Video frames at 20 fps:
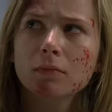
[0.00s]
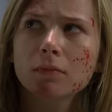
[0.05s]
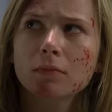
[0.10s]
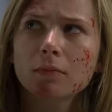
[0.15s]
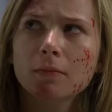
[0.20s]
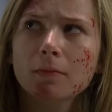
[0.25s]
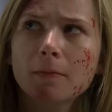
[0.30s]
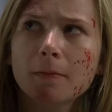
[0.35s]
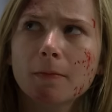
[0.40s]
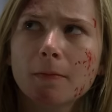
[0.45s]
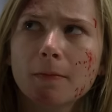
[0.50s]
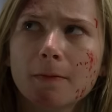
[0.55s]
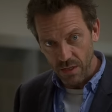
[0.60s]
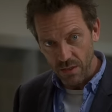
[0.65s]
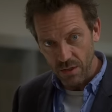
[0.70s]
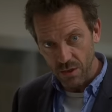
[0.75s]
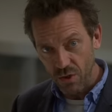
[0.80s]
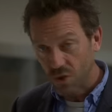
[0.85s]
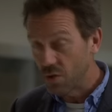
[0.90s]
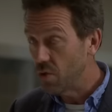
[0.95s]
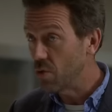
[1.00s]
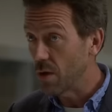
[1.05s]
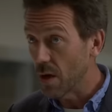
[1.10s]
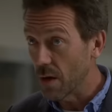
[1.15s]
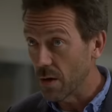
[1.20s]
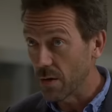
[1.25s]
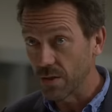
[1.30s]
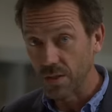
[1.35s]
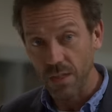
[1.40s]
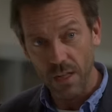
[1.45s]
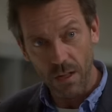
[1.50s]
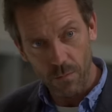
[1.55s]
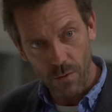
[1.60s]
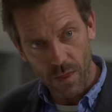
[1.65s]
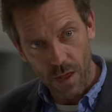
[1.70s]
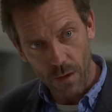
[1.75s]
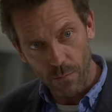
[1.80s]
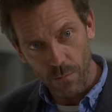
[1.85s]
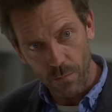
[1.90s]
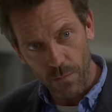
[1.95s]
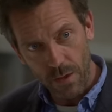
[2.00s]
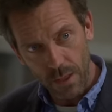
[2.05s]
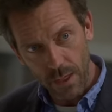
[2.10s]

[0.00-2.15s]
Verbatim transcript: Младенцем она не чувствовала, что жует